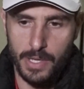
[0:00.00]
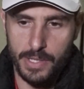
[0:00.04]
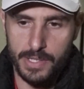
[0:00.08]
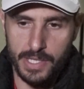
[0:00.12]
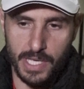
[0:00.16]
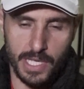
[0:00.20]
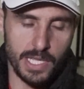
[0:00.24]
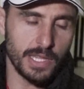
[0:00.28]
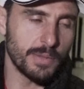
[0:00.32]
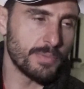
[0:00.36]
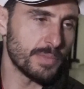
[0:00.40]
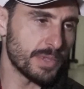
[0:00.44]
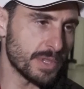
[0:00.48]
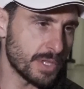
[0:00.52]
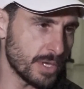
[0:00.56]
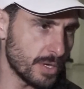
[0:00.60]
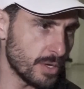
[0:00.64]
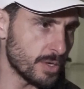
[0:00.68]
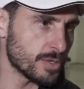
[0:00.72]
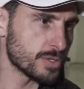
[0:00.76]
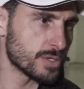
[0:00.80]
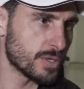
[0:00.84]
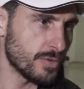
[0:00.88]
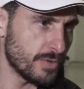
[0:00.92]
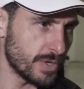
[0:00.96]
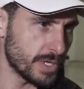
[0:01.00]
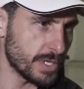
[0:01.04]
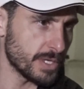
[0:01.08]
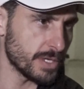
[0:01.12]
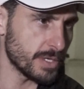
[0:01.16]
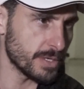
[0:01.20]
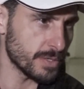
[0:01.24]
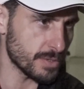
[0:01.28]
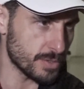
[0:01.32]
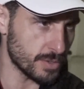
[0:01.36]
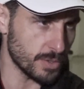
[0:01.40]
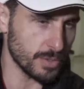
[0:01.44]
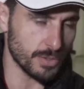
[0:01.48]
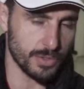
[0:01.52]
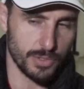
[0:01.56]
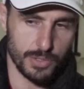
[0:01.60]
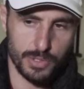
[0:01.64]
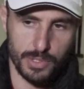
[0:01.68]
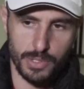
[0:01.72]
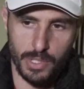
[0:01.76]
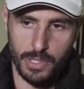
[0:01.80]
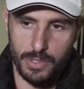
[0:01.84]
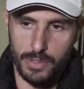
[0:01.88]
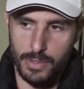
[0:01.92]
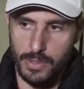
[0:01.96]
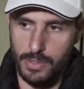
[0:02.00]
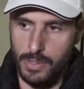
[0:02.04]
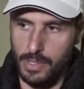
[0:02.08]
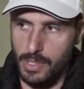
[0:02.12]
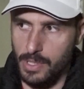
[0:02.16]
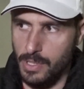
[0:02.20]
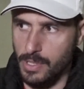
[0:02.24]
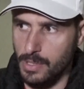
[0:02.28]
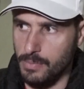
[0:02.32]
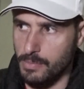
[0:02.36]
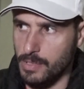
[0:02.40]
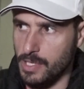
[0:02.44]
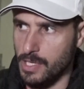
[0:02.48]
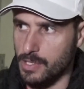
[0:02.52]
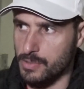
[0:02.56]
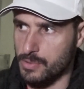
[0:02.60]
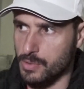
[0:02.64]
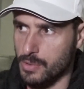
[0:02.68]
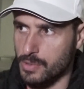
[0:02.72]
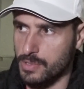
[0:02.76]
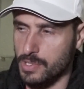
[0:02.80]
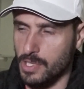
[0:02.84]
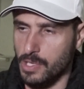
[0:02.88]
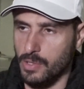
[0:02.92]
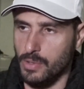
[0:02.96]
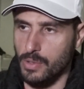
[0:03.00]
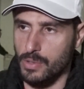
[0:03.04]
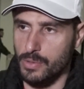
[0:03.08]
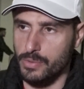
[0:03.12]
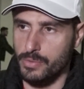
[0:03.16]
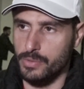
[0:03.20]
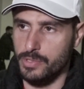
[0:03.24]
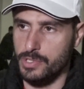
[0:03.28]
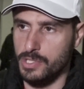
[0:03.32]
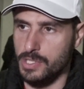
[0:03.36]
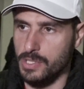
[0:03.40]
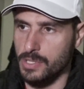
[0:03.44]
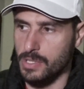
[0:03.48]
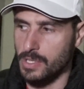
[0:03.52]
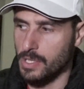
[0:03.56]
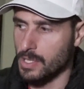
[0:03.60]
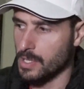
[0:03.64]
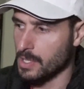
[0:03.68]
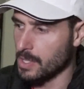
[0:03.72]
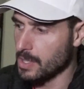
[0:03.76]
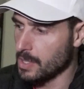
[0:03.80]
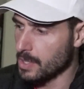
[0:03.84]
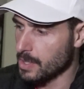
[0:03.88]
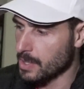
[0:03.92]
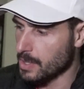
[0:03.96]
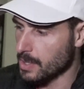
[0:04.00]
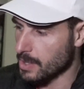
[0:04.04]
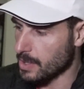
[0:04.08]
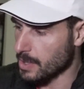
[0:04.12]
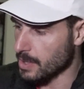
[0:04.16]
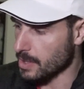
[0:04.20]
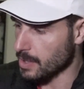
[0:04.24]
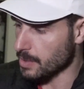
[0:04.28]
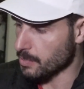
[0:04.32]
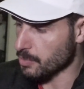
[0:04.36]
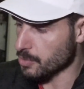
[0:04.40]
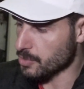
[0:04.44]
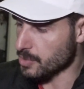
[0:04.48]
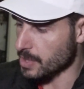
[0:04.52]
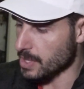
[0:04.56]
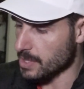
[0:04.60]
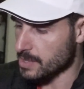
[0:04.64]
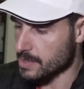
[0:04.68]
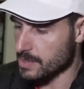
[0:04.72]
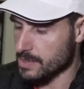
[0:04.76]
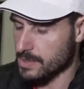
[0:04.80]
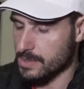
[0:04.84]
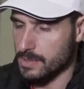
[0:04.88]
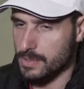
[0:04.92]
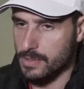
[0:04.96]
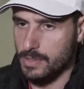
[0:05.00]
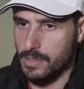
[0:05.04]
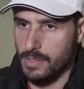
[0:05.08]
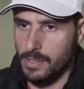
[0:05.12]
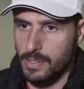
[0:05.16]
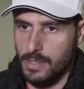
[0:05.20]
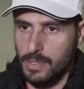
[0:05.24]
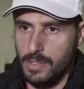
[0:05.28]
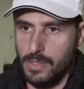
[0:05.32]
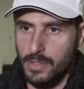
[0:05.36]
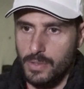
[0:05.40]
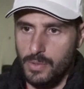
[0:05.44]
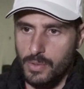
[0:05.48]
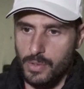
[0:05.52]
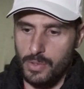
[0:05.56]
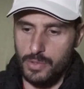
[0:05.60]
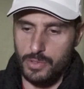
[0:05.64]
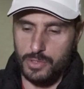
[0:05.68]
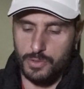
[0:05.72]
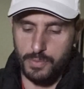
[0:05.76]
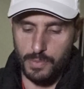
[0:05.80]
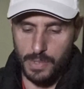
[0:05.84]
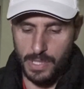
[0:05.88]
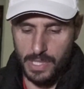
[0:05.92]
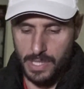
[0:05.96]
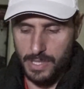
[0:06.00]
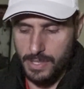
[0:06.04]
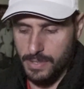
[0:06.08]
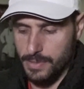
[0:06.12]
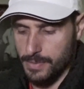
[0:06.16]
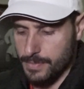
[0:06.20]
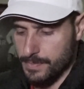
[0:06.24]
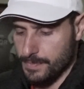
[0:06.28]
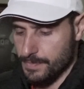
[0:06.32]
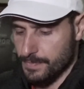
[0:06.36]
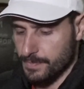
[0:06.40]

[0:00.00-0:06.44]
Kendimin de özgüveni çok şükür e, biraz yüksek olduğu için e, bu tarz konuşmalar